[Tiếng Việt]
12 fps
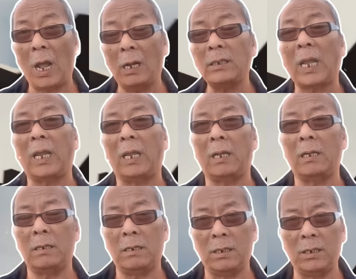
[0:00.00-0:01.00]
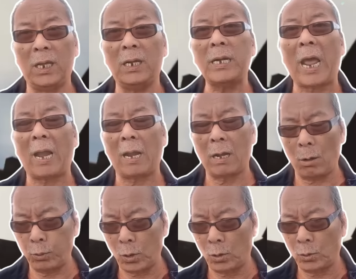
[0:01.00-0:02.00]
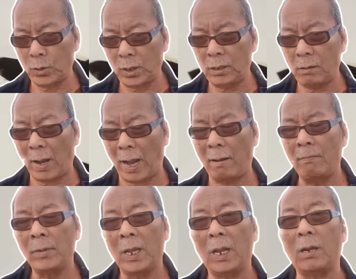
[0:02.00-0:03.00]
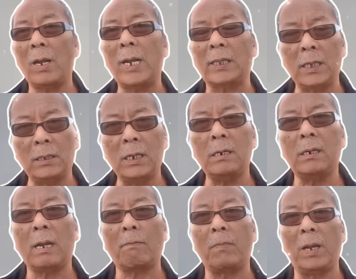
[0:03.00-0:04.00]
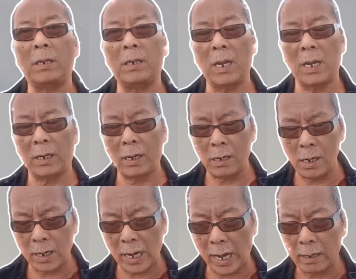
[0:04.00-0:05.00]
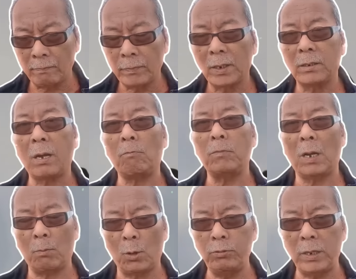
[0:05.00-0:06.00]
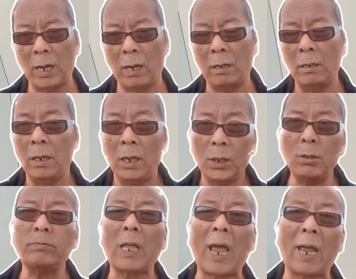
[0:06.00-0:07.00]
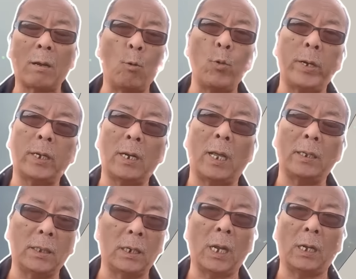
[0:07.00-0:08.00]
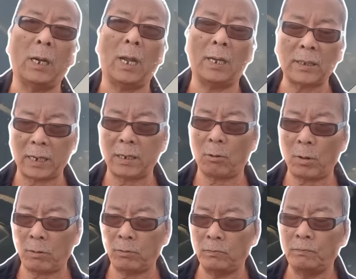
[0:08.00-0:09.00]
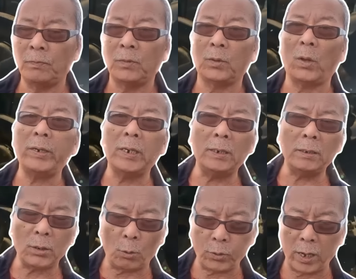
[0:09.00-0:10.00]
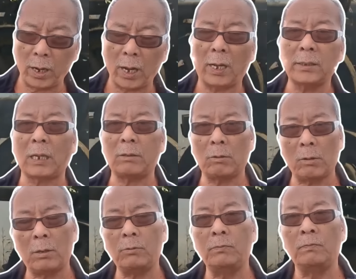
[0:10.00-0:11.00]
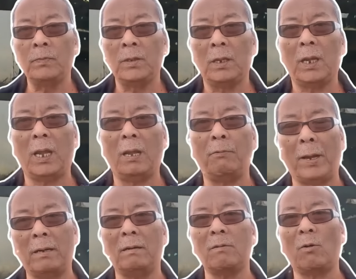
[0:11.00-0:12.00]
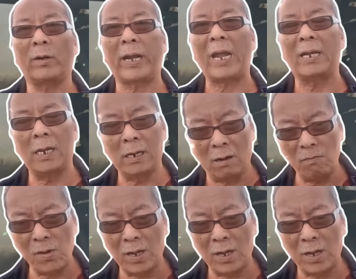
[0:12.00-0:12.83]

ở tại diễn đàn Congo. Kính thưa bạn, thì đó là tin tức đặc biệt về đất nước Nga trong 24 giờ. Chúng ta cũng quay trở lại tình hình ở tại châu Âu. Nói đến cục diện ở tại châu Âu thì phải nói còn đang ghê gớm